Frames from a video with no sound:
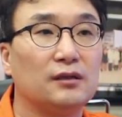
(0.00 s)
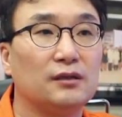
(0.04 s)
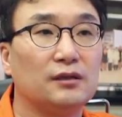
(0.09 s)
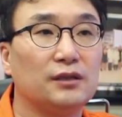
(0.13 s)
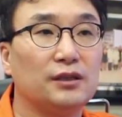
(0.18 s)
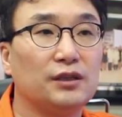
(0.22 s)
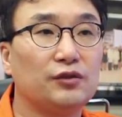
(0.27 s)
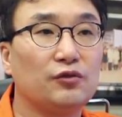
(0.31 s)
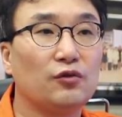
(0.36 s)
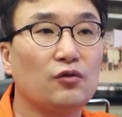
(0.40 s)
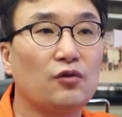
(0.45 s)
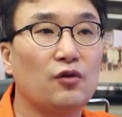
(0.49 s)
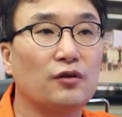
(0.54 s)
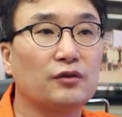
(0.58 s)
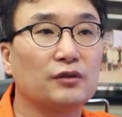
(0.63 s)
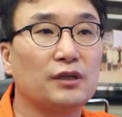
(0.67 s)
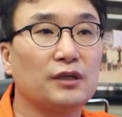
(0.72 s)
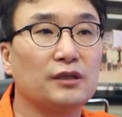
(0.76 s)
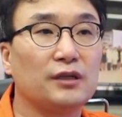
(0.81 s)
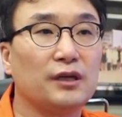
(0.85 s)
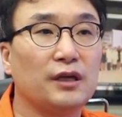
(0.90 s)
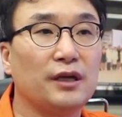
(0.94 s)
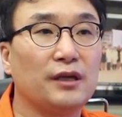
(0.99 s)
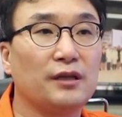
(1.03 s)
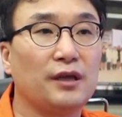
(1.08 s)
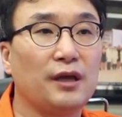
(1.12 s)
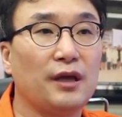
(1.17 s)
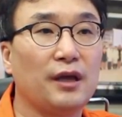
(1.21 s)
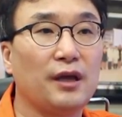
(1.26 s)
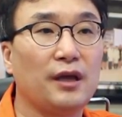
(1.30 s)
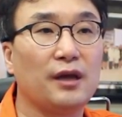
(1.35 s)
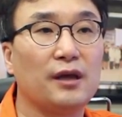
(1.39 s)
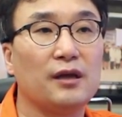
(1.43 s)
식욕 억제제에
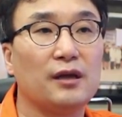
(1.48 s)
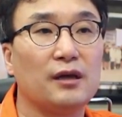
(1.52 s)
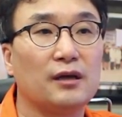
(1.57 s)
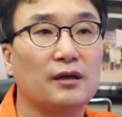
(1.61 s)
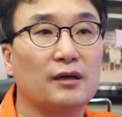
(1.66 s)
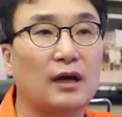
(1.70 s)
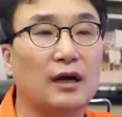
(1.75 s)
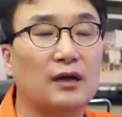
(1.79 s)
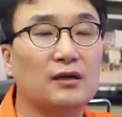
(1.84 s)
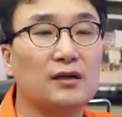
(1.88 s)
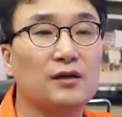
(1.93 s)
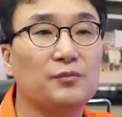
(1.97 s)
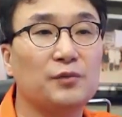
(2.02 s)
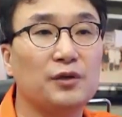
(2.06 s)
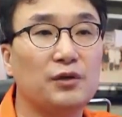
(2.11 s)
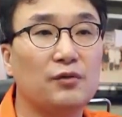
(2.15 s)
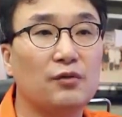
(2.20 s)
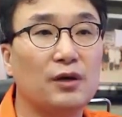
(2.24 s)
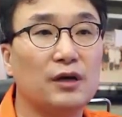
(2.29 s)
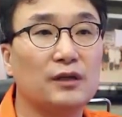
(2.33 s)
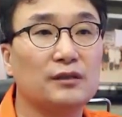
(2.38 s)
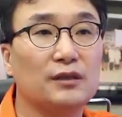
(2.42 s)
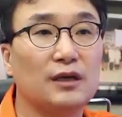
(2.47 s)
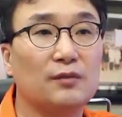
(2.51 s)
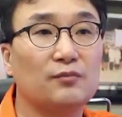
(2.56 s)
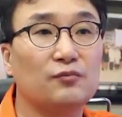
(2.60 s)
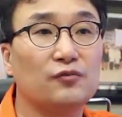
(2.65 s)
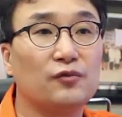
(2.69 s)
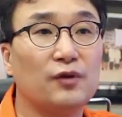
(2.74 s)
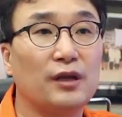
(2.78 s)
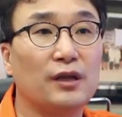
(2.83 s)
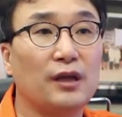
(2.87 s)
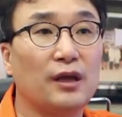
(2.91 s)
대해 가끔 이러한
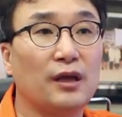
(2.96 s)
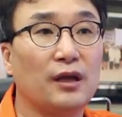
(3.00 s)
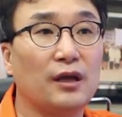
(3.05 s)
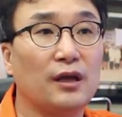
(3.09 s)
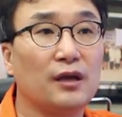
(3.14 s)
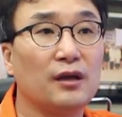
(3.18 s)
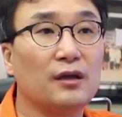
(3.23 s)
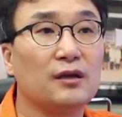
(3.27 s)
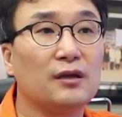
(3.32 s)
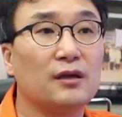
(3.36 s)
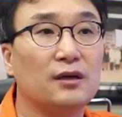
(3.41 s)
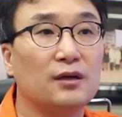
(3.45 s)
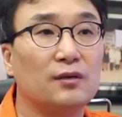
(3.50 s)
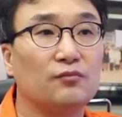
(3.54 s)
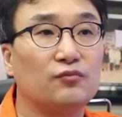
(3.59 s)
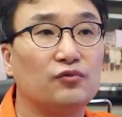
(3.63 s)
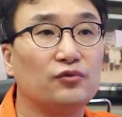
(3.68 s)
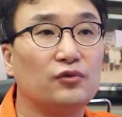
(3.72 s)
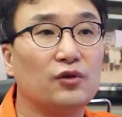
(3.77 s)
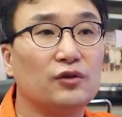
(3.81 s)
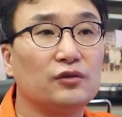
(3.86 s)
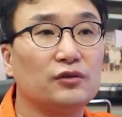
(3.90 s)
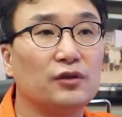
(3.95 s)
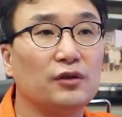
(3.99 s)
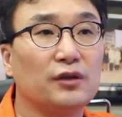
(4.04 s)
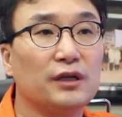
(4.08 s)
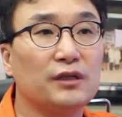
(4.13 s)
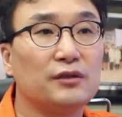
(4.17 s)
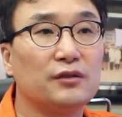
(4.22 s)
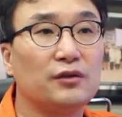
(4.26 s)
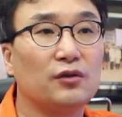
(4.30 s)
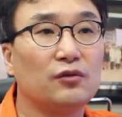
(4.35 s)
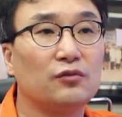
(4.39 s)
약물에 대해
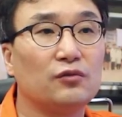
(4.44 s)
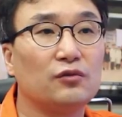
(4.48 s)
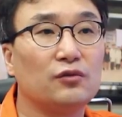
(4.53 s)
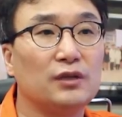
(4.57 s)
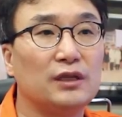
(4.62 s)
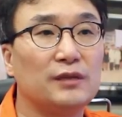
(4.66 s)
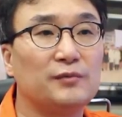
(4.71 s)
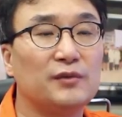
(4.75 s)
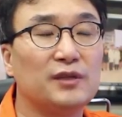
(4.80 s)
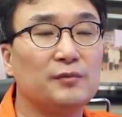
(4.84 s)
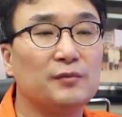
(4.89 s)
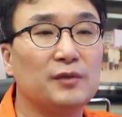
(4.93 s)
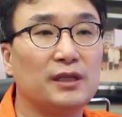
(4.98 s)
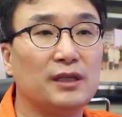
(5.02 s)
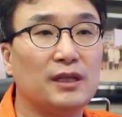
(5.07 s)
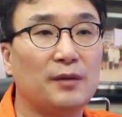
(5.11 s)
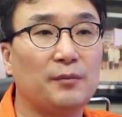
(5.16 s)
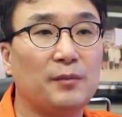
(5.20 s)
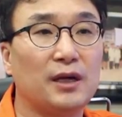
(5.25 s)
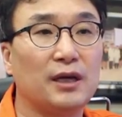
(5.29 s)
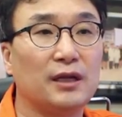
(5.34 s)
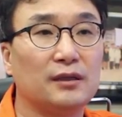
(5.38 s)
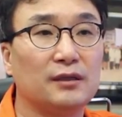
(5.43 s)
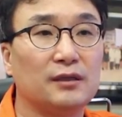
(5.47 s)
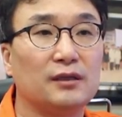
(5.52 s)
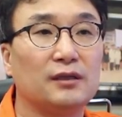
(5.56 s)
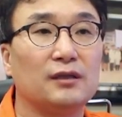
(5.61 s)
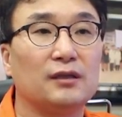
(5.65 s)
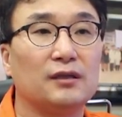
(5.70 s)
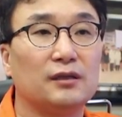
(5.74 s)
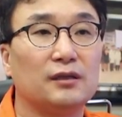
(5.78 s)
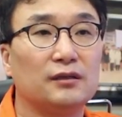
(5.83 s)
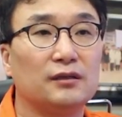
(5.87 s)
부정적인 의견도 있습니다만
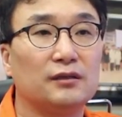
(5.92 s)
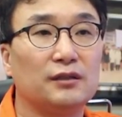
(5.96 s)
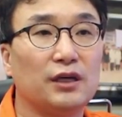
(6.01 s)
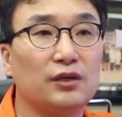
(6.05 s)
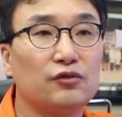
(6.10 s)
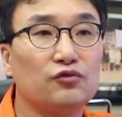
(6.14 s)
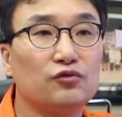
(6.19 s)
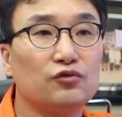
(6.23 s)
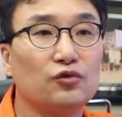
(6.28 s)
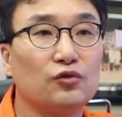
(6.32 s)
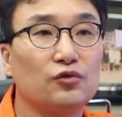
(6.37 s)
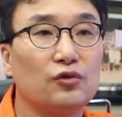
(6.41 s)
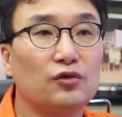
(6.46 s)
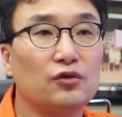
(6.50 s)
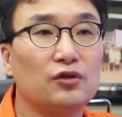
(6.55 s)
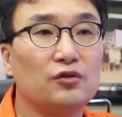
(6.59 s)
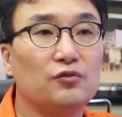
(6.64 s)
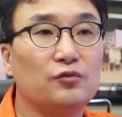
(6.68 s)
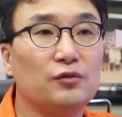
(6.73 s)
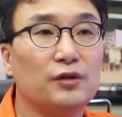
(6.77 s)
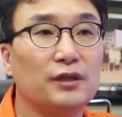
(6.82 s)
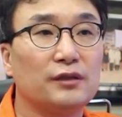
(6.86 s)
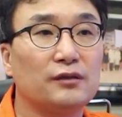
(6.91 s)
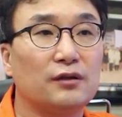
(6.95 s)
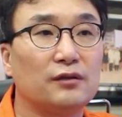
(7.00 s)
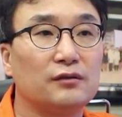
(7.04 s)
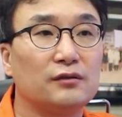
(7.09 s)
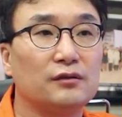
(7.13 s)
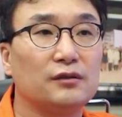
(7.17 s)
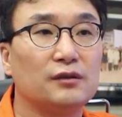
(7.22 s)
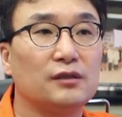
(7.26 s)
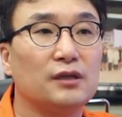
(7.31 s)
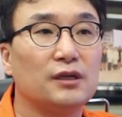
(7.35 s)
체중 조절을
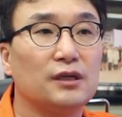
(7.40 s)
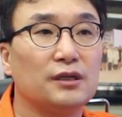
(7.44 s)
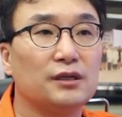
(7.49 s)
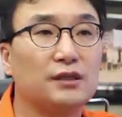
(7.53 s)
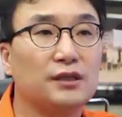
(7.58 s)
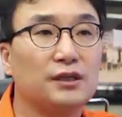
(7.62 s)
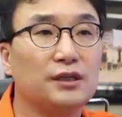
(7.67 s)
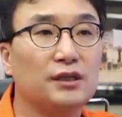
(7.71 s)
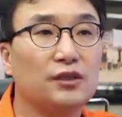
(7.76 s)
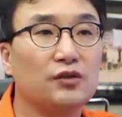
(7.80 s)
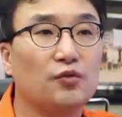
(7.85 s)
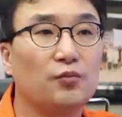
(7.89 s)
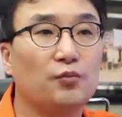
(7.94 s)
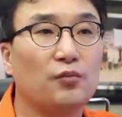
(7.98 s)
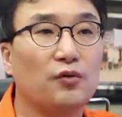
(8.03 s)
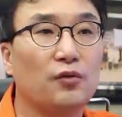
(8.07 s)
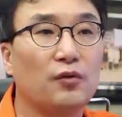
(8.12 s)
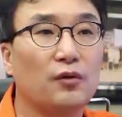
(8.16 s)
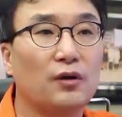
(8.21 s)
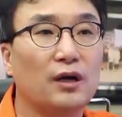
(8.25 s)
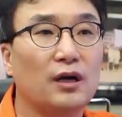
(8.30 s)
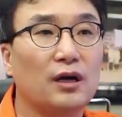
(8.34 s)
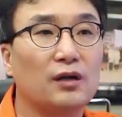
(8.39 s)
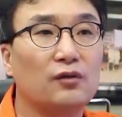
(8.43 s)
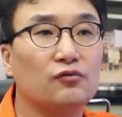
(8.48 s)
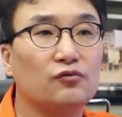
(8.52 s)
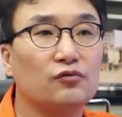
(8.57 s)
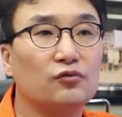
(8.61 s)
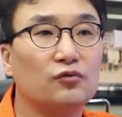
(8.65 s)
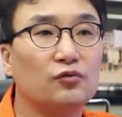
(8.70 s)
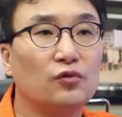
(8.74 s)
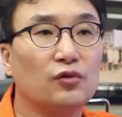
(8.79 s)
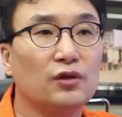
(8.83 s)
위해서는 식이요법과
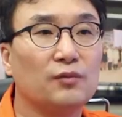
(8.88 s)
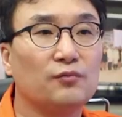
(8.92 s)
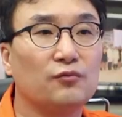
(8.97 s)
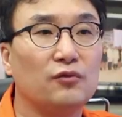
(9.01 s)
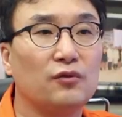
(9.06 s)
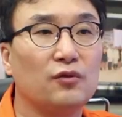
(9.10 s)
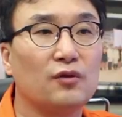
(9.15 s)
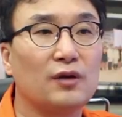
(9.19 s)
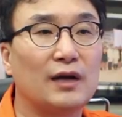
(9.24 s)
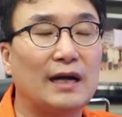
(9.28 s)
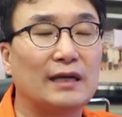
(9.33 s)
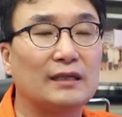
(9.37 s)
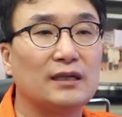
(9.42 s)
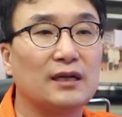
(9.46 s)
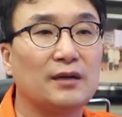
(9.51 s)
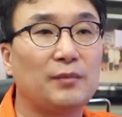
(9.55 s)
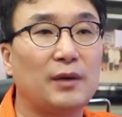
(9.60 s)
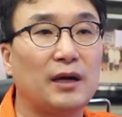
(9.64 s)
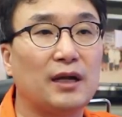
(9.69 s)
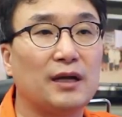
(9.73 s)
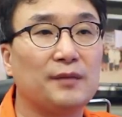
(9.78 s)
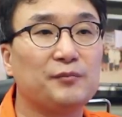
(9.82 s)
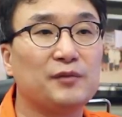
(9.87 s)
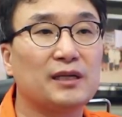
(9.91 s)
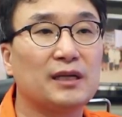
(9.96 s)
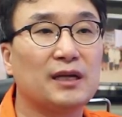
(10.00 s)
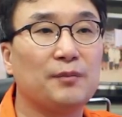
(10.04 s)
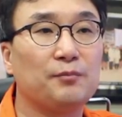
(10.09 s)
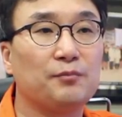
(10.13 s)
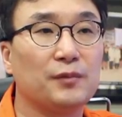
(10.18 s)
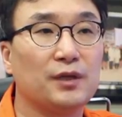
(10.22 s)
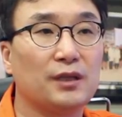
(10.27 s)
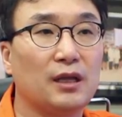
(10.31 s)
운동이 물론 가장
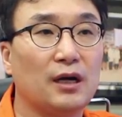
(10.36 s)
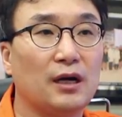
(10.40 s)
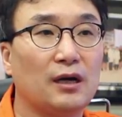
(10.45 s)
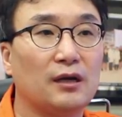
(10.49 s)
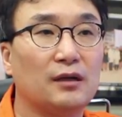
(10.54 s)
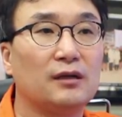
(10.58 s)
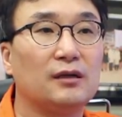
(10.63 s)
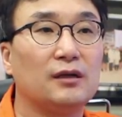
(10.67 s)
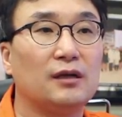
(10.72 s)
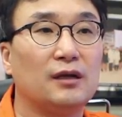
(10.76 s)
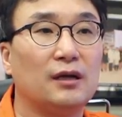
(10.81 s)
바람직합니다.